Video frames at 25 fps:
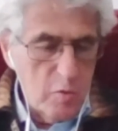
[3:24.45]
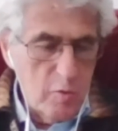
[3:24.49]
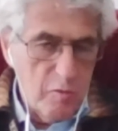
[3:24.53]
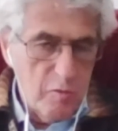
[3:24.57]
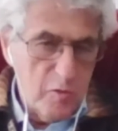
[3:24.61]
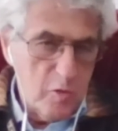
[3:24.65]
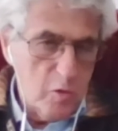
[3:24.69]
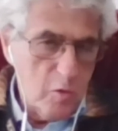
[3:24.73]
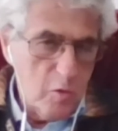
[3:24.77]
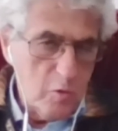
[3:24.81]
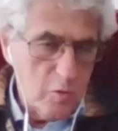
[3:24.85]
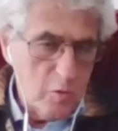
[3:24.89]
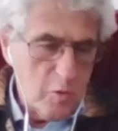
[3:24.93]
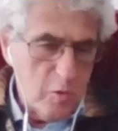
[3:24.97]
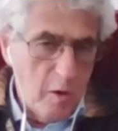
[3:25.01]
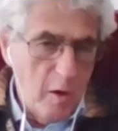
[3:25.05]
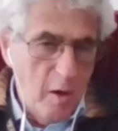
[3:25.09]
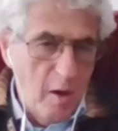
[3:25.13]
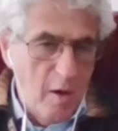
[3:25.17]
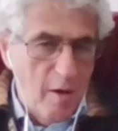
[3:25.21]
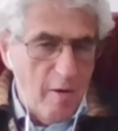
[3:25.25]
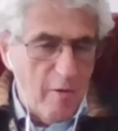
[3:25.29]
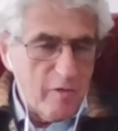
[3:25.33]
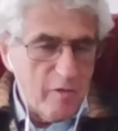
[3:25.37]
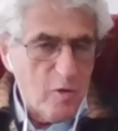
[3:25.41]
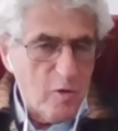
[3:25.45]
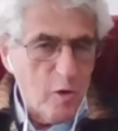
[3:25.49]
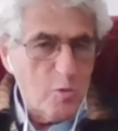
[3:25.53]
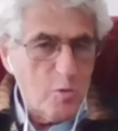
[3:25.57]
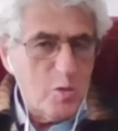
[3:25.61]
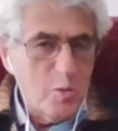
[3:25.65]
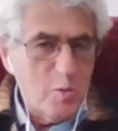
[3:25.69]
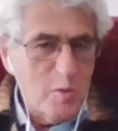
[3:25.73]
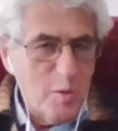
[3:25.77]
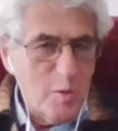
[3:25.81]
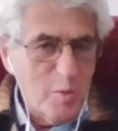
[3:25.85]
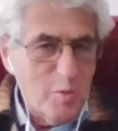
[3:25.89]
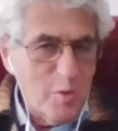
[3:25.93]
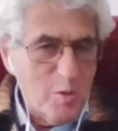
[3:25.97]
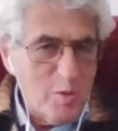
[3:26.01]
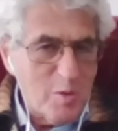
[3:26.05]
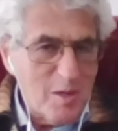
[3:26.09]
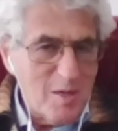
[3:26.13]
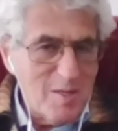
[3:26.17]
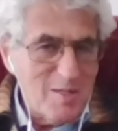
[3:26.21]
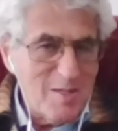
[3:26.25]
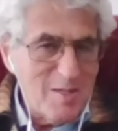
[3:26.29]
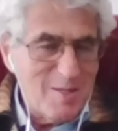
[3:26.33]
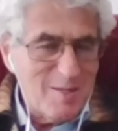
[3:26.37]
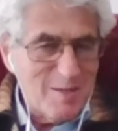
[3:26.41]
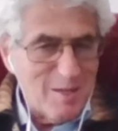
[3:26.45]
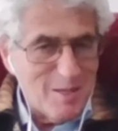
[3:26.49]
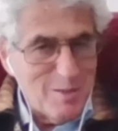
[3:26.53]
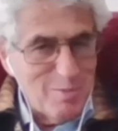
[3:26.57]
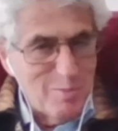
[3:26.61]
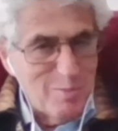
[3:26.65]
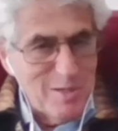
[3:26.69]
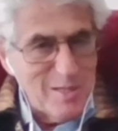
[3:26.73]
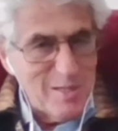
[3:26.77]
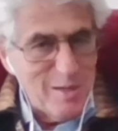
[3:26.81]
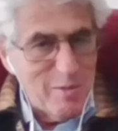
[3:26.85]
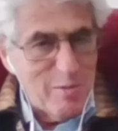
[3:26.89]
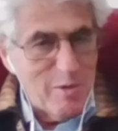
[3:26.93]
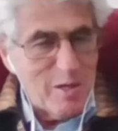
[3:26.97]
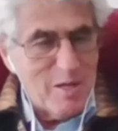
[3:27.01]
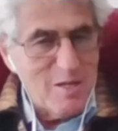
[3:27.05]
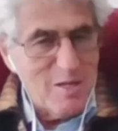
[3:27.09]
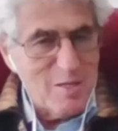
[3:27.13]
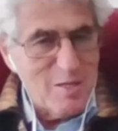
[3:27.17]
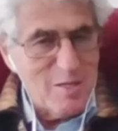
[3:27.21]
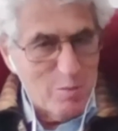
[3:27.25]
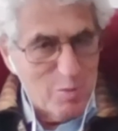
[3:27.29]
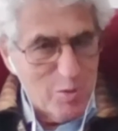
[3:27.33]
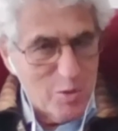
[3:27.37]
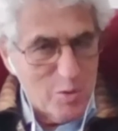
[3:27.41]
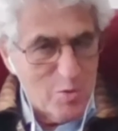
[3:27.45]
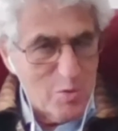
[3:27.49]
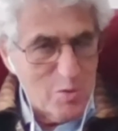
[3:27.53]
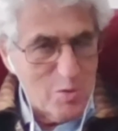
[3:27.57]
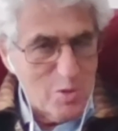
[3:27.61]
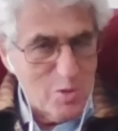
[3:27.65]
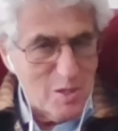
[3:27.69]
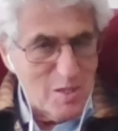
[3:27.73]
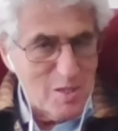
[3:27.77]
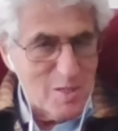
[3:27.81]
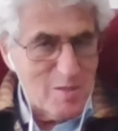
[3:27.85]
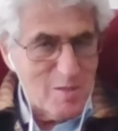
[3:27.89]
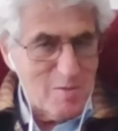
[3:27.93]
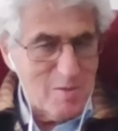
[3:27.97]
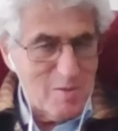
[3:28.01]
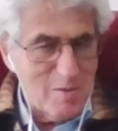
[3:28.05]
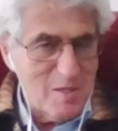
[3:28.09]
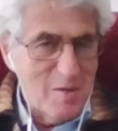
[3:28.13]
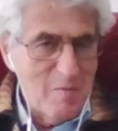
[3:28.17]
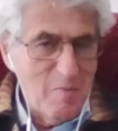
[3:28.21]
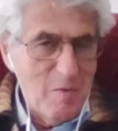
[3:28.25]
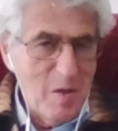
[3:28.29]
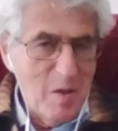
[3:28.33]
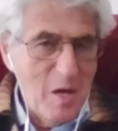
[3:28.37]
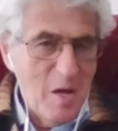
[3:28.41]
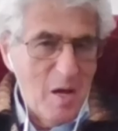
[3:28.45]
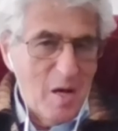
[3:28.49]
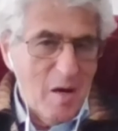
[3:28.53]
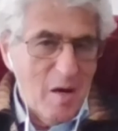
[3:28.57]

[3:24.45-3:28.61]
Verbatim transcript: В общем, в, чем, в том, что мне будет казаться осмысленным, я, конечно, буду участвовать.